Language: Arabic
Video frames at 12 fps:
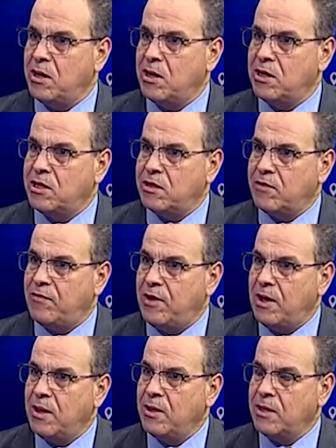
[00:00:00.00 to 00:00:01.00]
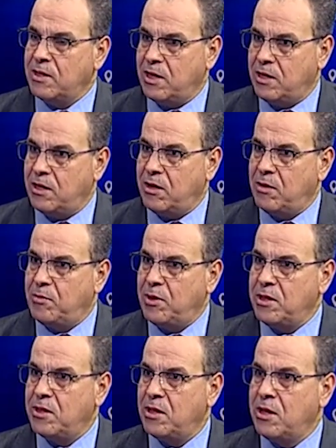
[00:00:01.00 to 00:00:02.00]
للطفلة يعني
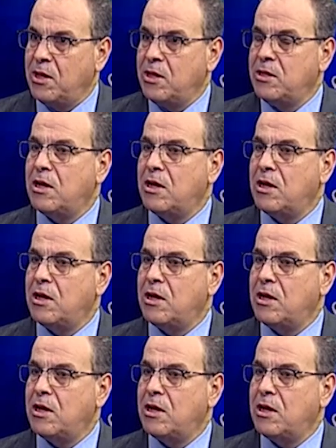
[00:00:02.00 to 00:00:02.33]
للبنت نعم.